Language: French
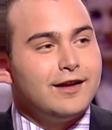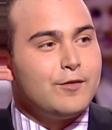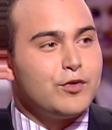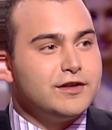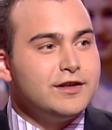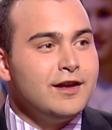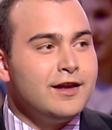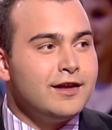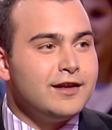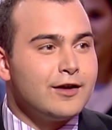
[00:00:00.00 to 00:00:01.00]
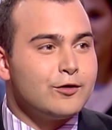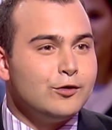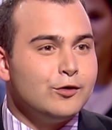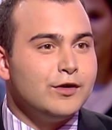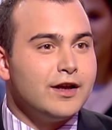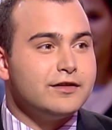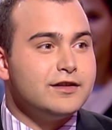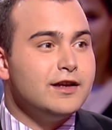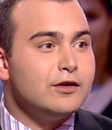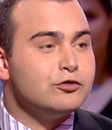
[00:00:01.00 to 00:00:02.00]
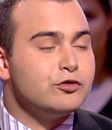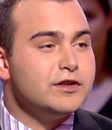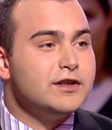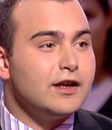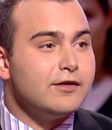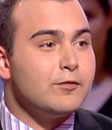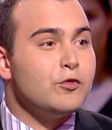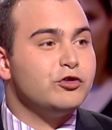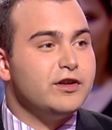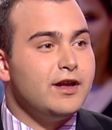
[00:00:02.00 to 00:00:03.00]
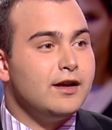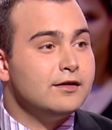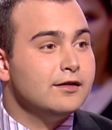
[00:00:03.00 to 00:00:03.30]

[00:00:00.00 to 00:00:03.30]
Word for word: est à Poitiers et il n'y a que le lundi et le jeudi qu'elle est vraiment chez elle.